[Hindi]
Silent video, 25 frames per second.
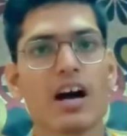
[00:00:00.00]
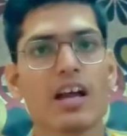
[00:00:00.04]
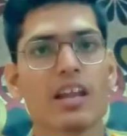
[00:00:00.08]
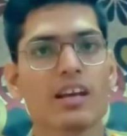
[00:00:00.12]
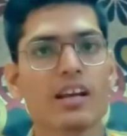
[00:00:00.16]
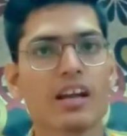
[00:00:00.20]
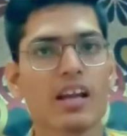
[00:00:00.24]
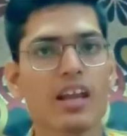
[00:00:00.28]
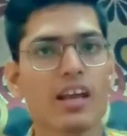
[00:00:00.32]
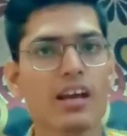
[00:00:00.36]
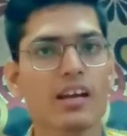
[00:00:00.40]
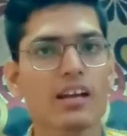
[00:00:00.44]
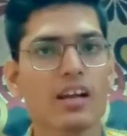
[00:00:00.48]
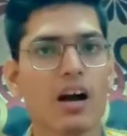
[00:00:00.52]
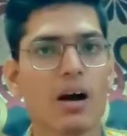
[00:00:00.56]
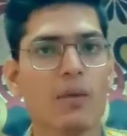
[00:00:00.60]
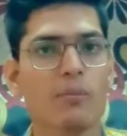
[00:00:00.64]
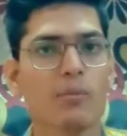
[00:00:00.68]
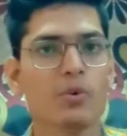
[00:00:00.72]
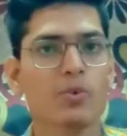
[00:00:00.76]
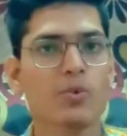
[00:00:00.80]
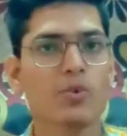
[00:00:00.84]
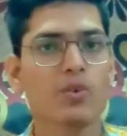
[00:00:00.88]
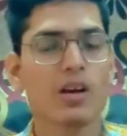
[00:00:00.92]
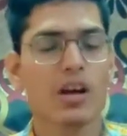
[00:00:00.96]
अलग अलग
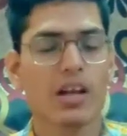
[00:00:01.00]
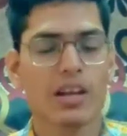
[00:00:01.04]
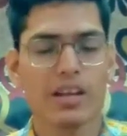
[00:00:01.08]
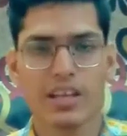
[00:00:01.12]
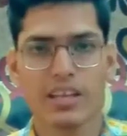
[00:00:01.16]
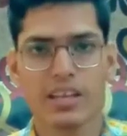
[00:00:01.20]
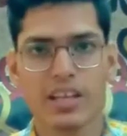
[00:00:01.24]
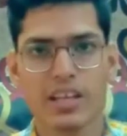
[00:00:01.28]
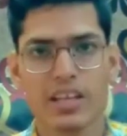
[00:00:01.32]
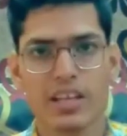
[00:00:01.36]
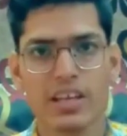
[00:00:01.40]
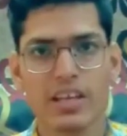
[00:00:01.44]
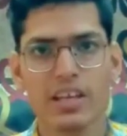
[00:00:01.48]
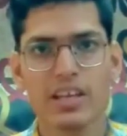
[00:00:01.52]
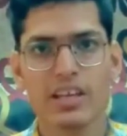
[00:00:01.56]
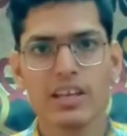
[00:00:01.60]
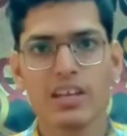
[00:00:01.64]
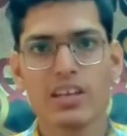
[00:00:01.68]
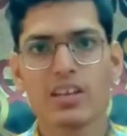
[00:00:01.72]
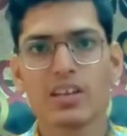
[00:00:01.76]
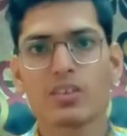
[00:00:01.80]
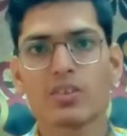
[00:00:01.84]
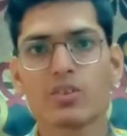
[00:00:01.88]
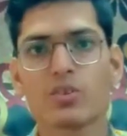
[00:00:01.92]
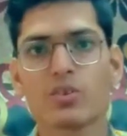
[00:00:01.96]
कामों को करने के लिए
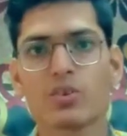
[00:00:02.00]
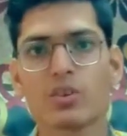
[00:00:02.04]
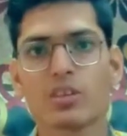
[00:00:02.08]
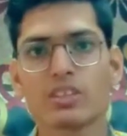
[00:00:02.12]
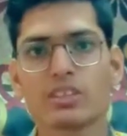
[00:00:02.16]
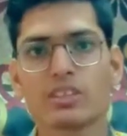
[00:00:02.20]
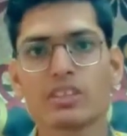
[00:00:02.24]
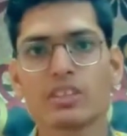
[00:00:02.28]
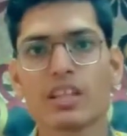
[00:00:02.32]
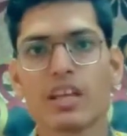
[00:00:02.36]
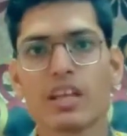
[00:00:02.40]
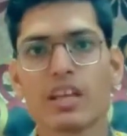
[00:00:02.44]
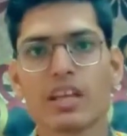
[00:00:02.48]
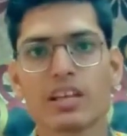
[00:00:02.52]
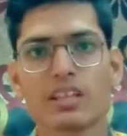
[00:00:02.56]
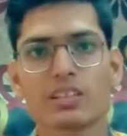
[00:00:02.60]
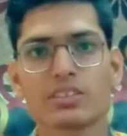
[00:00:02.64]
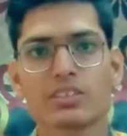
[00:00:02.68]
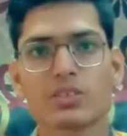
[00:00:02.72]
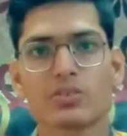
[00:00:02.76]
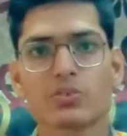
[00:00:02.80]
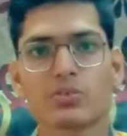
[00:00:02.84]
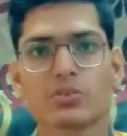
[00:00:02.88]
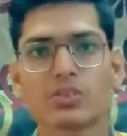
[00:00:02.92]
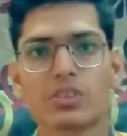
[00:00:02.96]
तो इसी तरीके
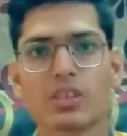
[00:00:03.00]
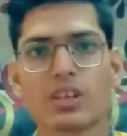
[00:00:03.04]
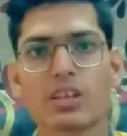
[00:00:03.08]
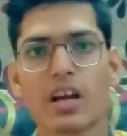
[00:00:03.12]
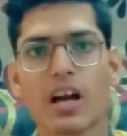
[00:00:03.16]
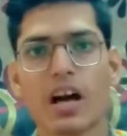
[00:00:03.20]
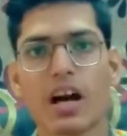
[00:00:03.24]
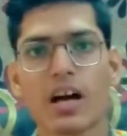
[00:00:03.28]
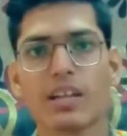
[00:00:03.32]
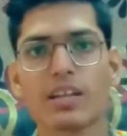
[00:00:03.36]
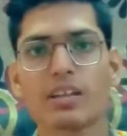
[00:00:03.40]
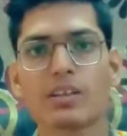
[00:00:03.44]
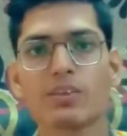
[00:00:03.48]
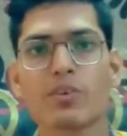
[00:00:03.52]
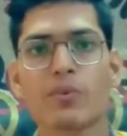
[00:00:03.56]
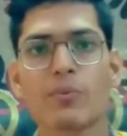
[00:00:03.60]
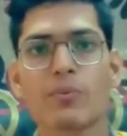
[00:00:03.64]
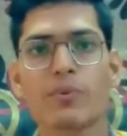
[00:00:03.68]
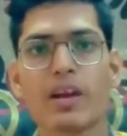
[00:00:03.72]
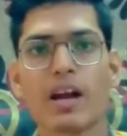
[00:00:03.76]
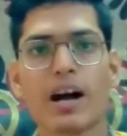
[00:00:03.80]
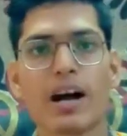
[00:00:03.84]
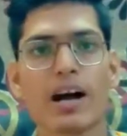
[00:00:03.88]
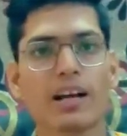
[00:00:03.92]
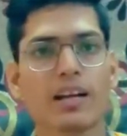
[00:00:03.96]
से उसकी कहानी को
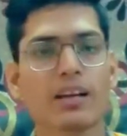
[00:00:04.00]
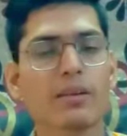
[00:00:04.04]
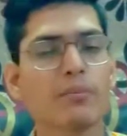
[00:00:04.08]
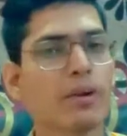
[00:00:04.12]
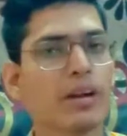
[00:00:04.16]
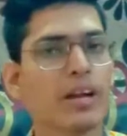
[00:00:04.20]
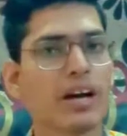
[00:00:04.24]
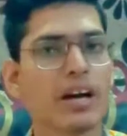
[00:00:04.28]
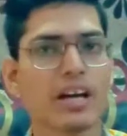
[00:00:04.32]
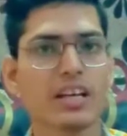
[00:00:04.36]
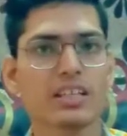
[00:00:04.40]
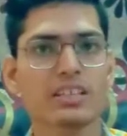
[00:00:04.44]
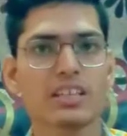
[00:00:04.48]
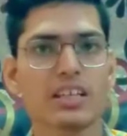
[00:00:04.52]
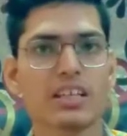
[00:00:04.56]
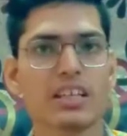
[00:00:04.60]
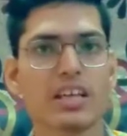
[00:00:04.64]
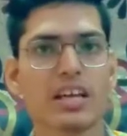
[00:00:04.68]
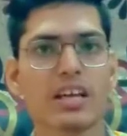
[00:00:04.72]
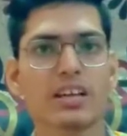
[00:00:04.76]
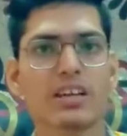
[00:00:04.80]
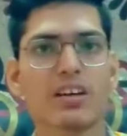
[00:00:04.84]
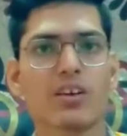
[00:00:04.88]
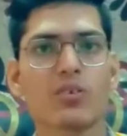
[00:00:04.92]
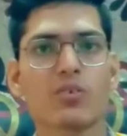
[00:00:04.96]
भी आगे बढ़ाया
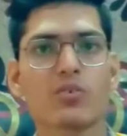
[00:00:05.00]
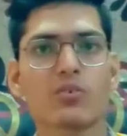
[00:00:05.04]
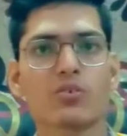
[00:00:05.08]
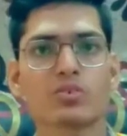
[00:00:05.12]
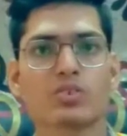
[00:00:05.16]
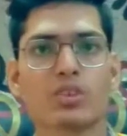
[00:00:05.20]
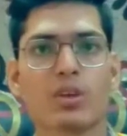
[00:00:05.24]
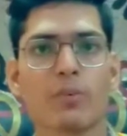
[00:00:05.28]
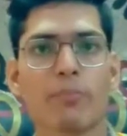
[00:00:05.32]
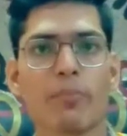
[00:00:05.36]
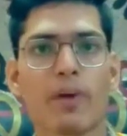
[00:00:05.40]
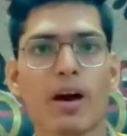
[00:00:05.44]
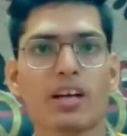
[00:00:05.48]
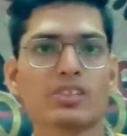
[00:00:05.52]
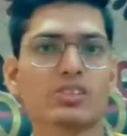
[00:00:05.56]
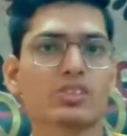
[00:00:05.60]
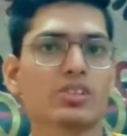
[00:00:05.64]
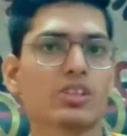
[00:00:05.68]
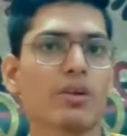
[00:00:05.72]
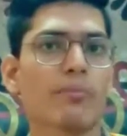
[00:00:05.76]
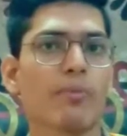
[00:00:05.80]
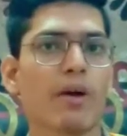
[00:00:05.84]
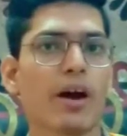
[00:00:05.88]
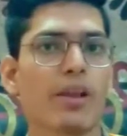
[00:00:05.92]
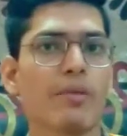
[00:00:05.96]
जाता है और उसके
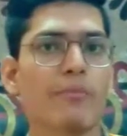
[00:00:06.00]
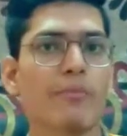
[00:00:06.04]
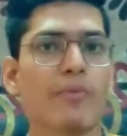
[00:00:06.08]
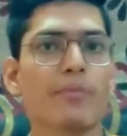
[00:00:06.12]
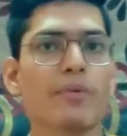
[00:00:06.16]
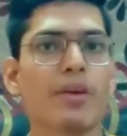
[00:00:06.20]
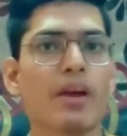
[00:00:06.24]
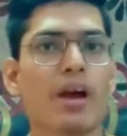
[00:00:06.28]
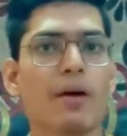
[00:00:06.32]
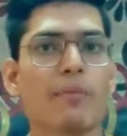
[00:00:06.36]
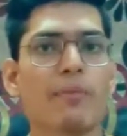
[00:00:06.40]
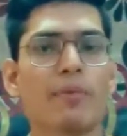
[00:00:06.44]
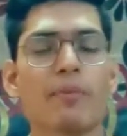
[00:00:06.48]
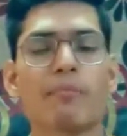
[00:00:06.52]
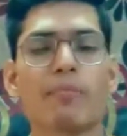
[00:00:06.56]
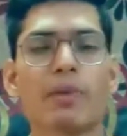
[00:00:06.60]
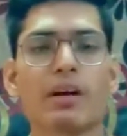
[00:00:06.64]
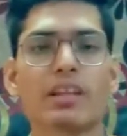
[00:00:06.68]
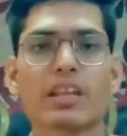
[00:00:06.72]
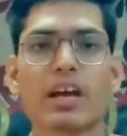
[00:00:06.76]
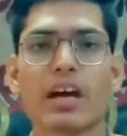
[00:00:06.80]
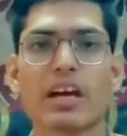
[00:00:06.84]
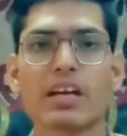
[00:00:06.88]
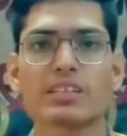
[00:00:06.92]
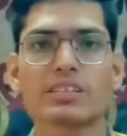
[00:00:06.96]
पास्ट के बारे में भी हमें
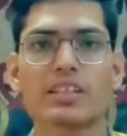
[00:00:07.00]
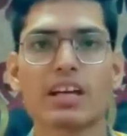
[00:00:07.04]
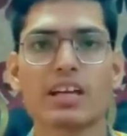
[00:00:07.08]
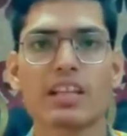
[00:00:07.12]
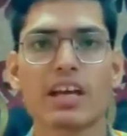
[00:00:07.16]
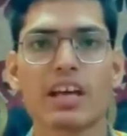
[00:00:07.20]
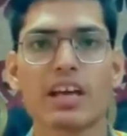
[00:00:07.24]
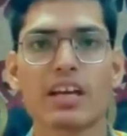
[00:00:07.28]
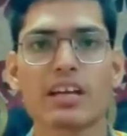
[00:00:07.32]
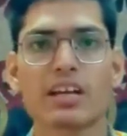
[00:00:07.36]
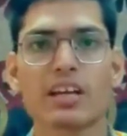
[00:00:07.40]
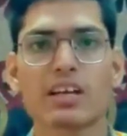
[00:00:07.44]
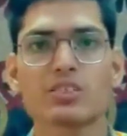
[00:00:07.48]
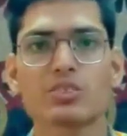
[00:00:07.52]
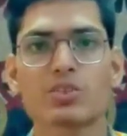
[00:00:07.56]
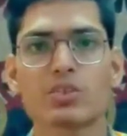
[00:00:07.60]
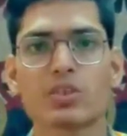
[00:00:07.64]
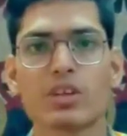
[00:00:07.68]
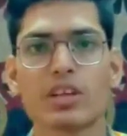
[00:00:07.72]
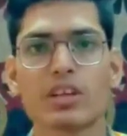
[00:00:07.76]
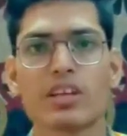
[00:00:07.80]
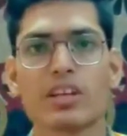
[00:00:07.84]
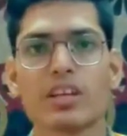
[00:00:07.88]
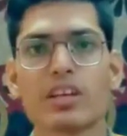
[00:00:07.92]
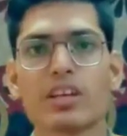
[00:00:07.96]
बताया जाता है जो
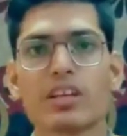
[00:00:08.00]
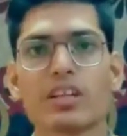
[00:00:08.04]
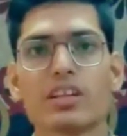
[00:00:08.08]
कि